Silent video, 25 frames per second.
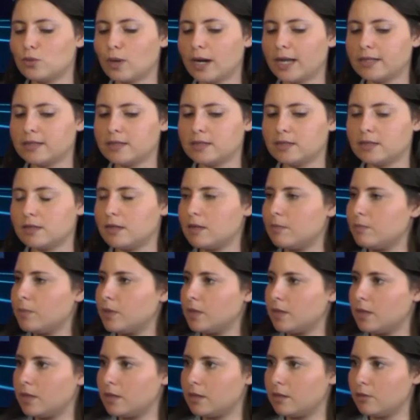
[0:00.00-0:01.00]
وعندي
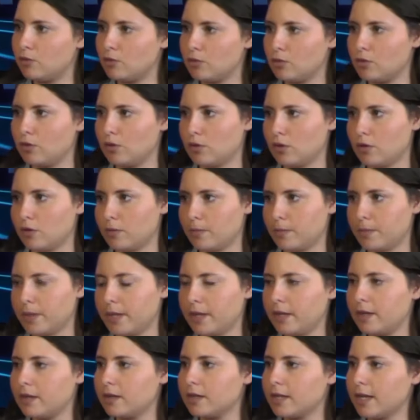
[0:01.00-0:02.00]
مي دو غران
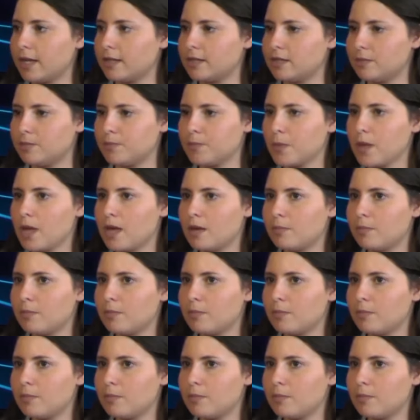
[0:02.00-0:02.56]
مير يعني